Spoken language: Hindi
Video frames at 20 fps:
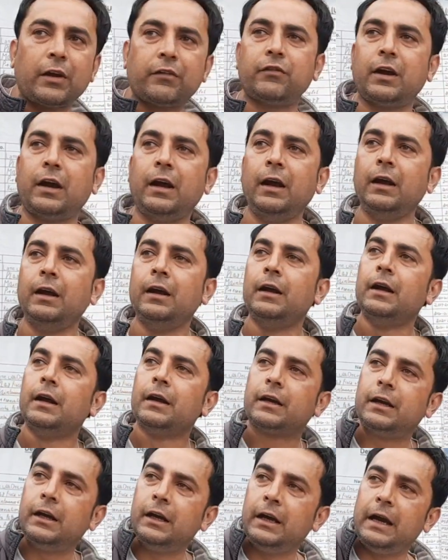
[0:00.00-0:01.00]
आपसे रिक्वेस्ट है
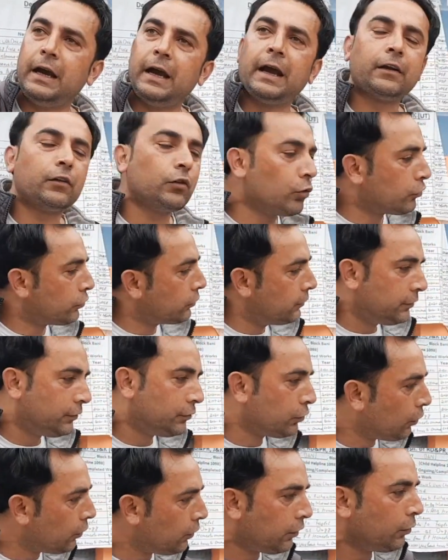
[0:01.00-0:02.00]
कि एक तो
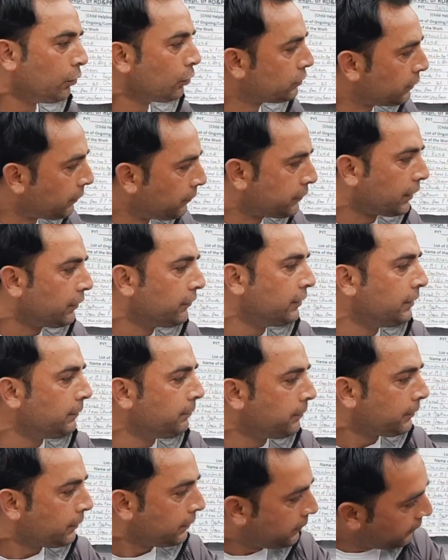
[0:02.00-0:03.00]
जो उत्तम
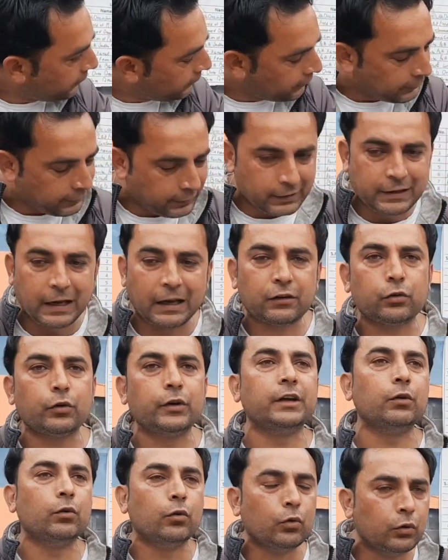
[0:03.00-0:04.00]
चंद जी की
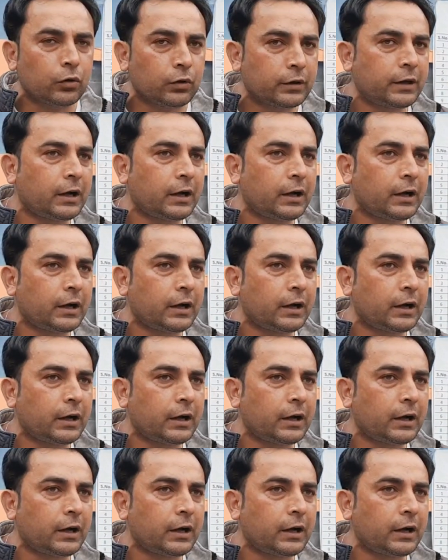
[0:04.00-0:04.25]
डेथ हुई